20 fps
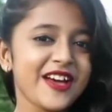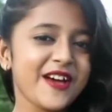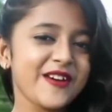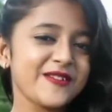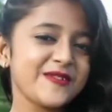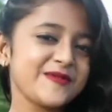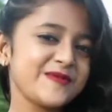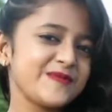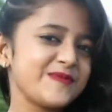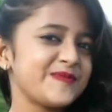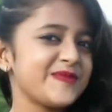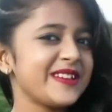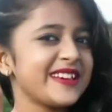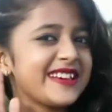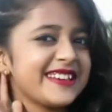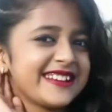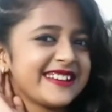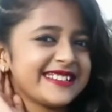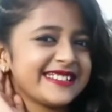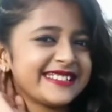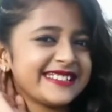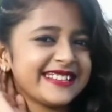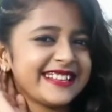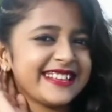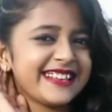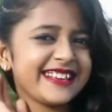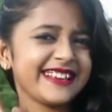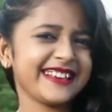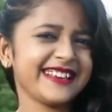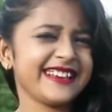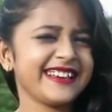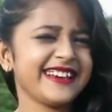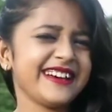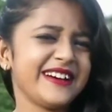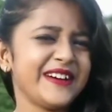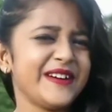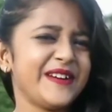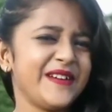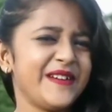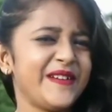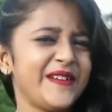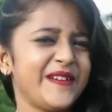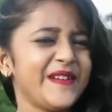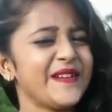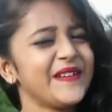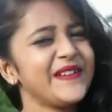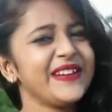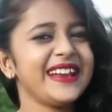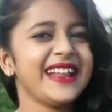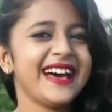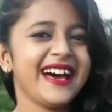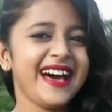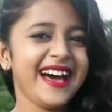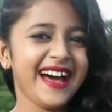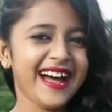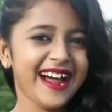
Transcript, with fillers: टिकटॉक पर वीडियो बनाती थी पर उससे भी पहले